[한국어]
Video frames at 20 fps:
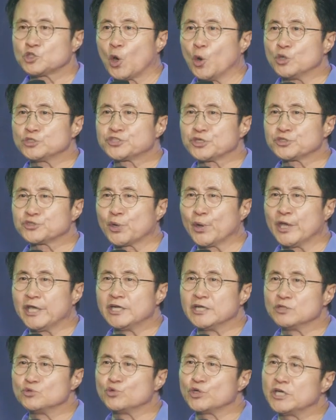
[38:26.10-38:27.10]

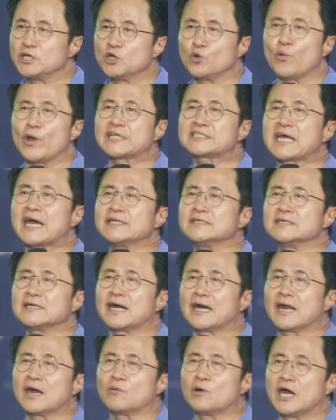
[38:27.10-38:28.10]
톨스토이는 우리는 왜
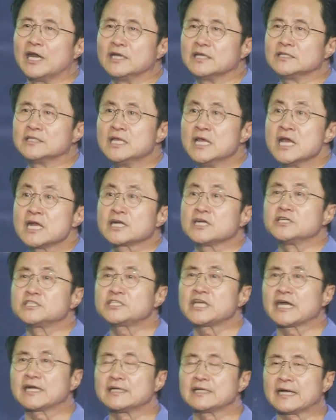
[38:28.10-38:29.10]
사는가라고 하는 그
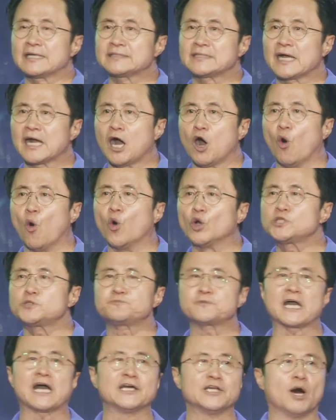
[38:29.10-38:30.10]
책을 갖다가
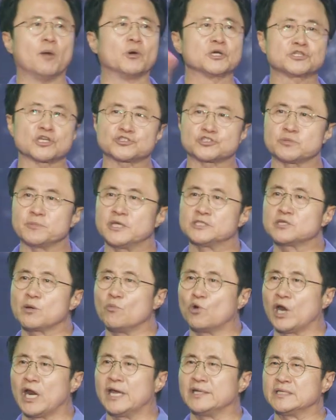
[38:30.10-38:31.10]
오십대가 넘어서 쓰면서
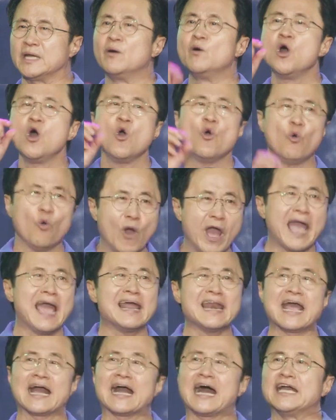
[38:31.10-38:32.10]
뭐라 했냐,
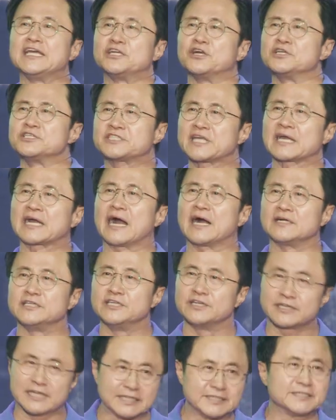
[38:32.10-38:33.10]
왜 내가 이런
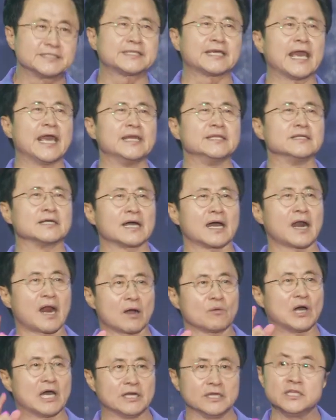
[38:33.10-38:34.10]
생각을 이렇게 늦게
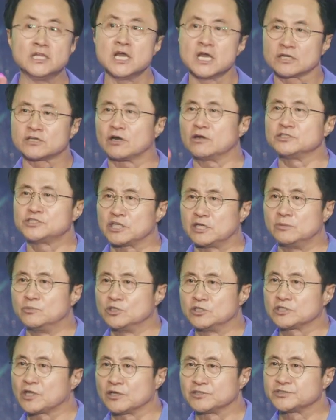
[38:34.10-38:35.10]
했는가라고 하는 그런
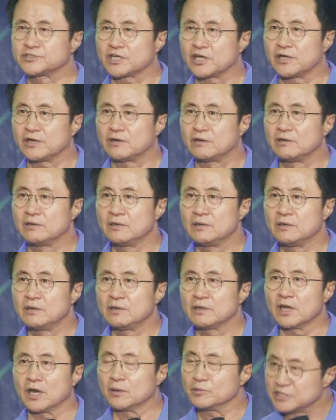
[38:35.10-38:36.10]
질문을 던져요.
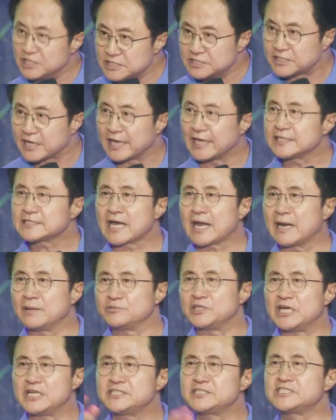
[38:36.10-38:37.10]
여러분 인생이
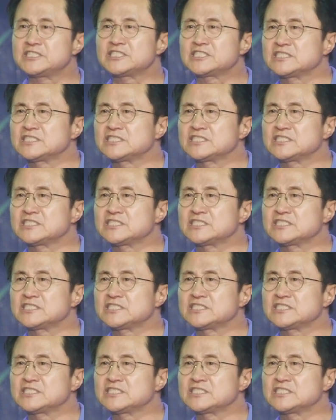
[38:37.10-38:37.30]
사람들이